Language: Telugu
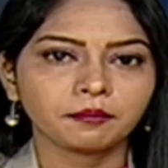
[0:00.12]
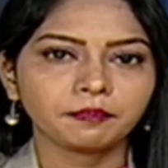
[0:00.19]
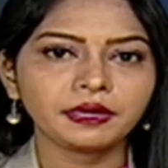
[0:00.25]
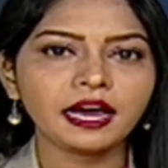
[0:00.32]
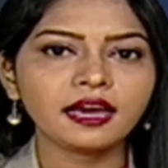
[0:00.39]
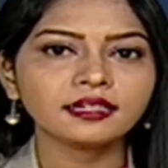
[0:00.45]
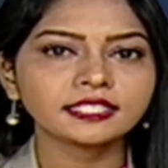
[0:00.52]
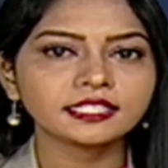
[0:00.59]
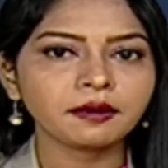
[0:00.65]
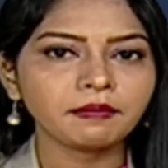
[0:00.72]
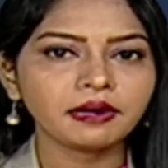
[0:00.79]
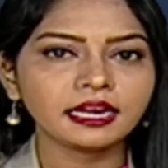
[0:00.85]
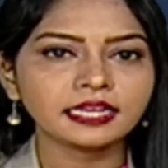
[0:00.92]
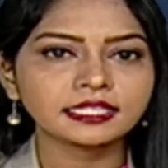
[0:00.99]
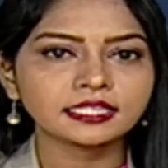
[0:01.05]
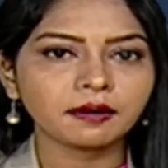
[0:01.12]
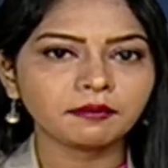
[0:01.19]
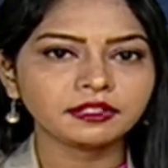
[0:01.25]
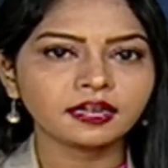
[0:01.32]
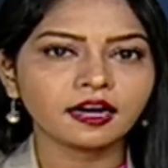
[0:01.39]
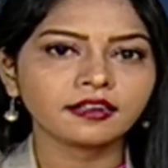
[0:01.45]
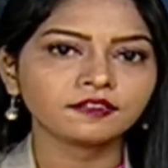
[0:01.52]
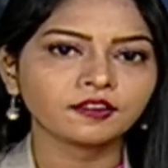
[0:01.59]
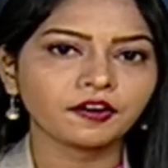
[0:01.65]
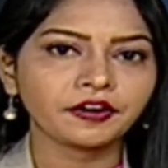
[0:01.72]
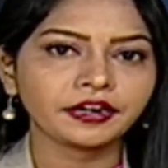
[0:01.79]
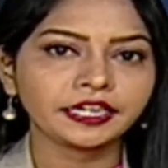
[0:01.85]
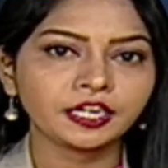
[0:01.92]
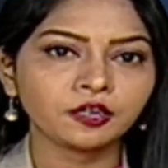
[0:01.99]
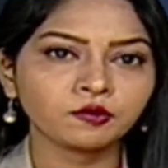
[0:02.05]
బీఆర్ఎస్ ఎమ్మెల్యే సబితా
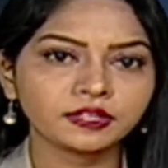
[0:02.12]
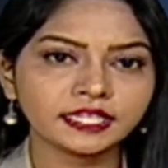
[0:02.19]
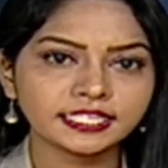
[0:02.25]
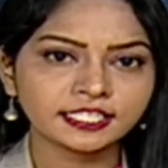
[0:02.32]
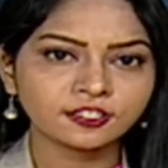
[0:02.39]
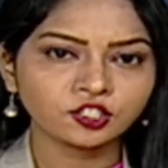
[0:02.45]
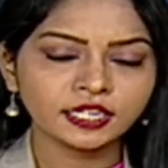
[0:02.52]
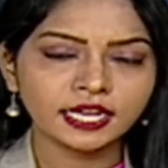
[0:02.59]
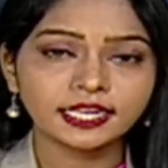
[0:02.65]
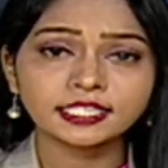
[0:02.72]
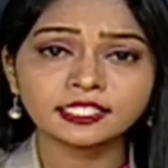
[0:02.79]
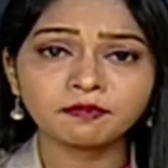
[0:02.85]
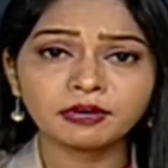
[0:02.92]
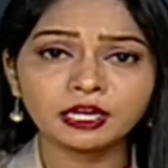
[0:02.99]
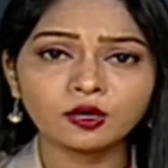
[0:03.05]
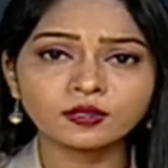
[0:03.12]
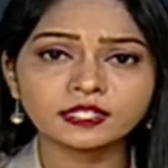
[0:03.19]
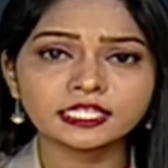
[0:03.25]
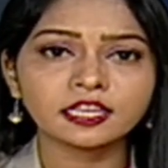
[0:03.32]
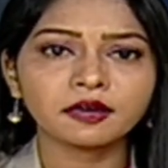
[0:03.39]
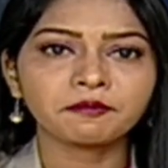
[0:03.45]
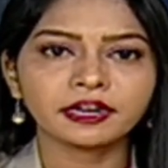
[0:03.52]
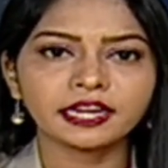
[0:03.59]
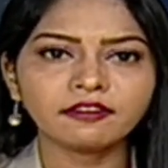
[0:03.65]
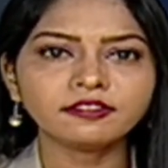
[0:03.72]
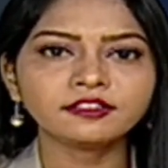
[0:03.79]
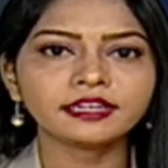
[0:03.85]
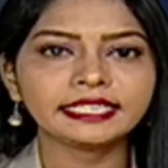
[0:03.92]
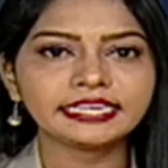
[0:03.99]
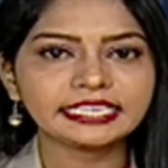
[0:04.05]
ఇంద్రారెడ్డిని ఉద్దేశించి అసెంబ్లీలో సీఎం
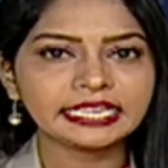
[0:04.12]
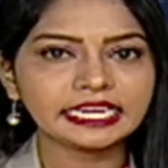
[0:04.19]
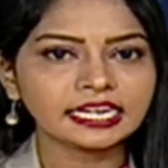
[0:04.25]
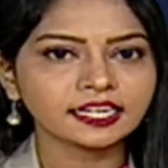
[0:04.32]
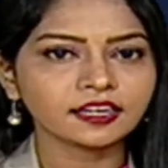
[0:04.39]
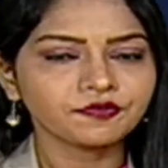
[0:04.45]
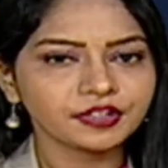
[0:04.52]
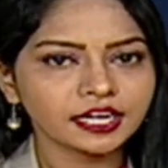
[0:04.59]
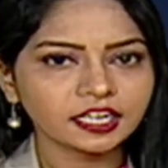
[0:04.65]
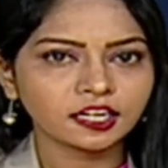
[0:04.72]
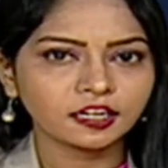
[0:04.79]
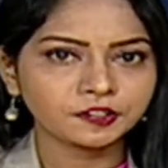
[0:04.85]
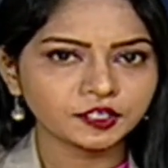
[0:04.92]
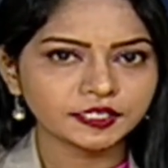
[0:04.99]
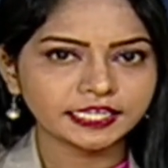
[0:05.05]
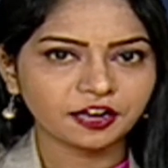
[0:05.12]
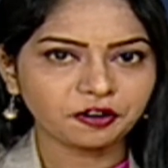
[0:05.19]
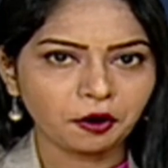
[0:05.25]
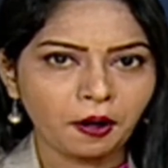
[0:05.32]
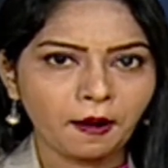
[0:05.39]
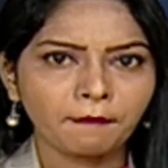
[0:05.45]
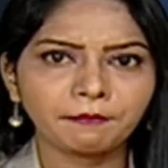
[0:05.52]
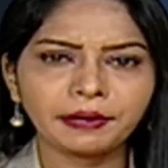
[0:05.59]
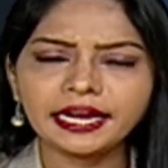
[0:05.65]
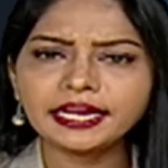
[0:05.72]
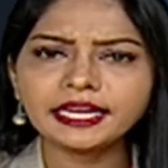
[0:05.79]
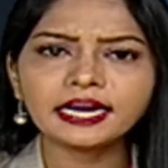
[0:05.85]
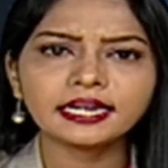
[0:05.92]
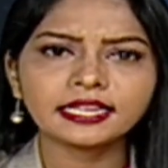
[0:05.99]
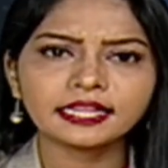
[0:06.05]
రేవంత్ రెడ్డి కీలక వ్యాఖ్యలు చేశారు
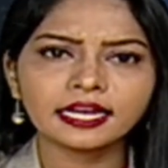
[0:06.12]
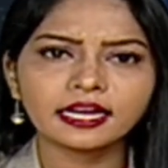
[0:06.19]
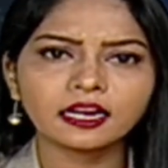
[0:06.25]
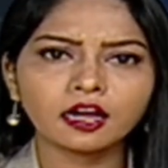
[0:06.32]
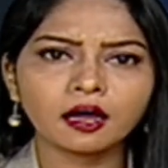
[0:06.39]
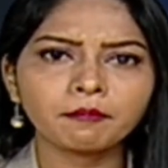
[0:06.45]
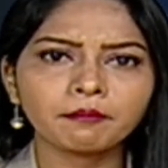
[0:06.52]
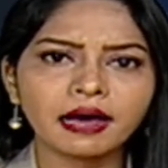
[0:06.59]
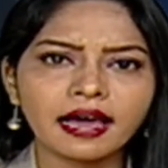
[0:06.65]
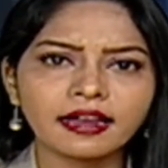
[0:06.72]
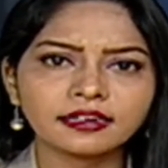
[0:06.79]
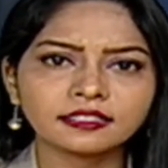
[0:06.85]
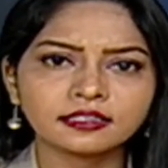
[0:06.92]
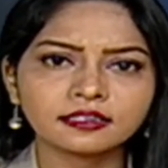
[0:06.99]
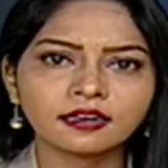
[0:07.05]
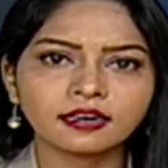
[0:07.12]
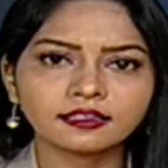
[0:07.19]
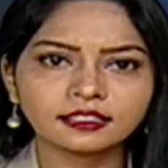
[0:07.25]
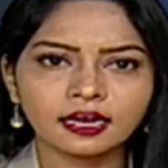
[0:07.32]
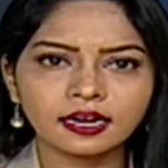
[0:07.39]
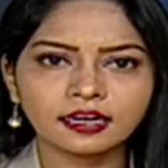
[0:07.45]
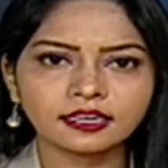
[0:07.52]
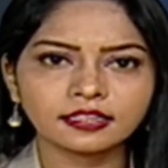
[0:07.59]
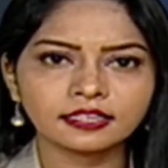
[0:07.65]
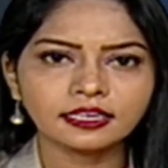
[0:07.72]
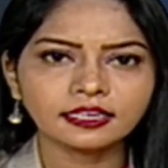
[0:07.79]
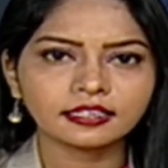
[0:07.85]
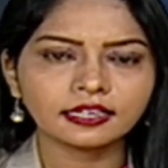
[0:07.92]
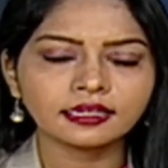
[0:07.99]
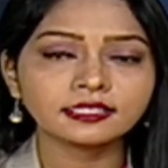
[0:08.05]
మేడిగడ్డ దగ్గర బ్యారేజ్ కట్టాలన్నది
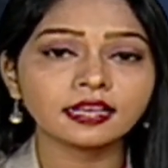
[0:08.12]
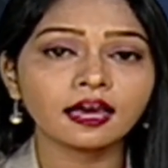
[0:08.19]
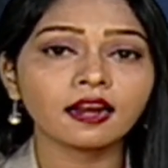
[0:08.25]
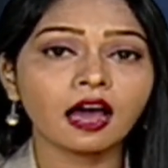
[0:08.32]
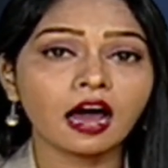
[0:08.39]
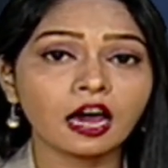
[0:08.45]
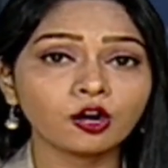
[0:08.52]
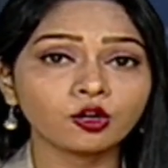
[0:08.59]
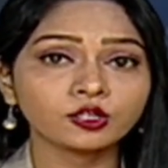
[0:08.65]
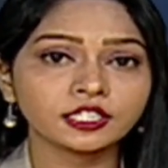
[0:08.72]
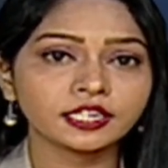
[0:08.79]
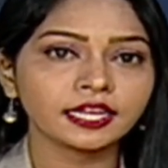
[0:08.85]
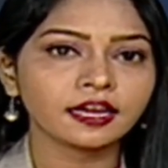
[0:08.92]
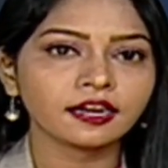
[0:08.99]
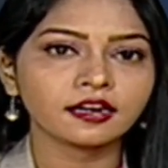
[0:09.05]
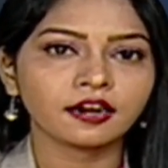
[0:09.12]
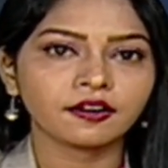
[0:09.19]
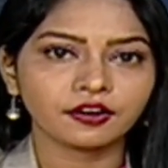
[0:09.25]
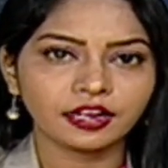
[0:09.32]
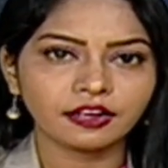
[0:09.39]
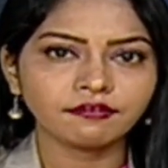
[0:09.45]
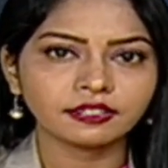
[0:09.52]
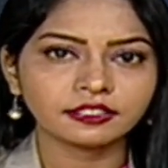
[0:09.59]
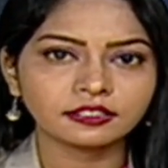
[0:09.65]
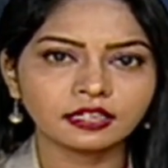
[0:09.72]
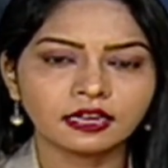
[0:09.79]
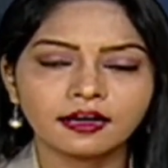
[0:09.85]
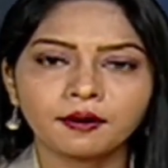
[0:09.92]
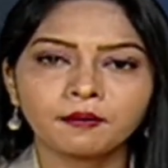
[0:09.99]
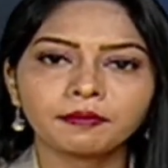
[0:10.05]
కేసీఆర్ ఆలోచనే అన్న రేవంత్
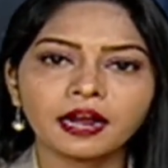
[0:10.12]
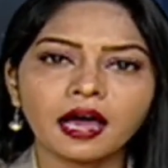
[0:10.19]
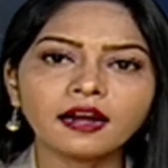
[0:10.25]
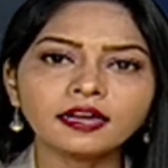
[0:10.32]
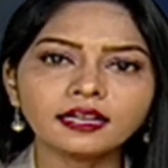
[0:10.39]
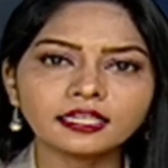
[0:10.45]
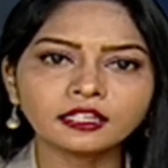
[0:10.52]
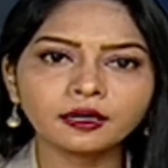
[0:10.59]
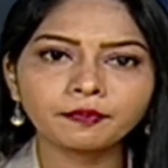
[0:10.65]
ప్రాణహిత